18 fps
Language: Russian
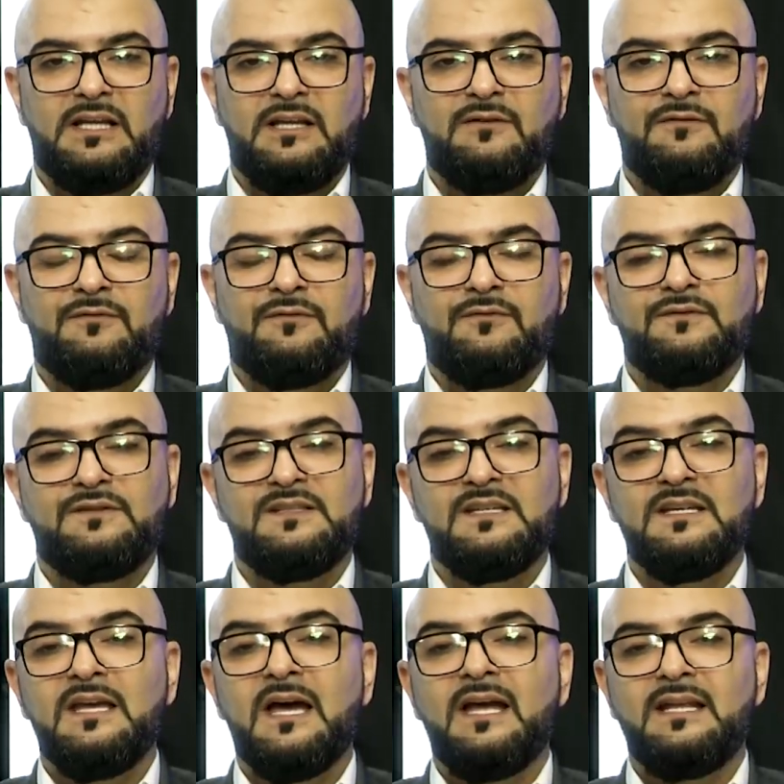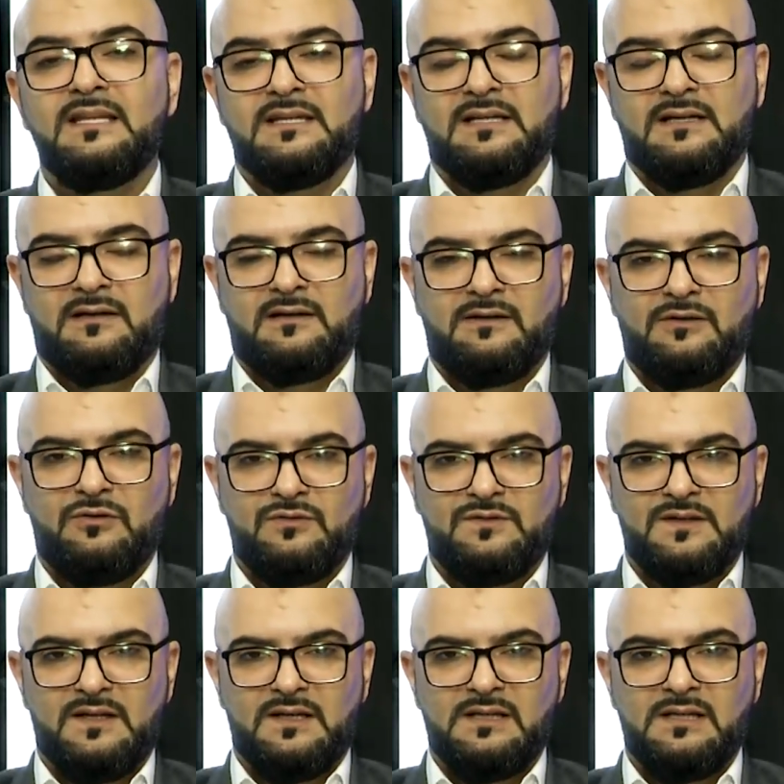и в деяниях
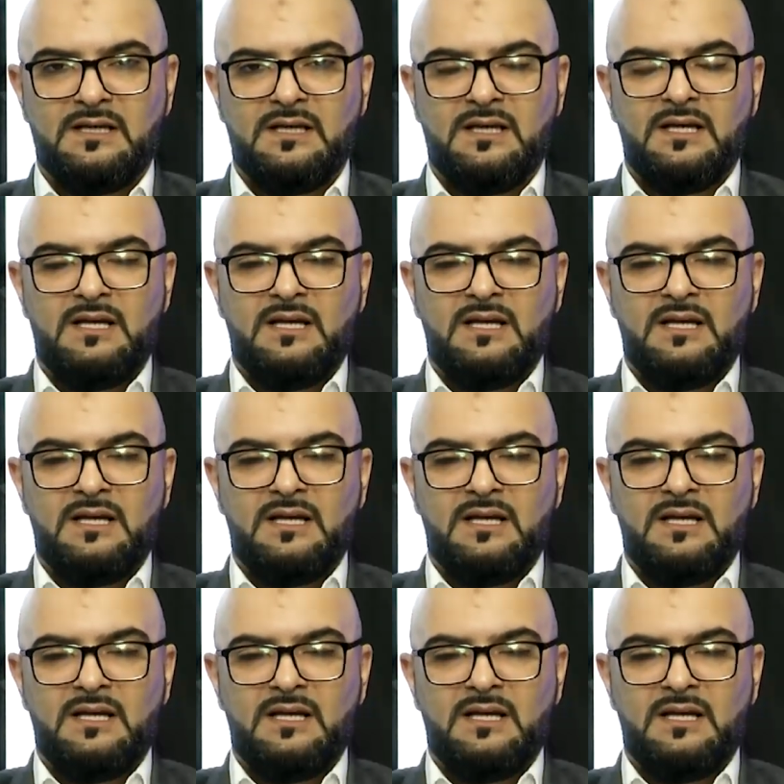людей,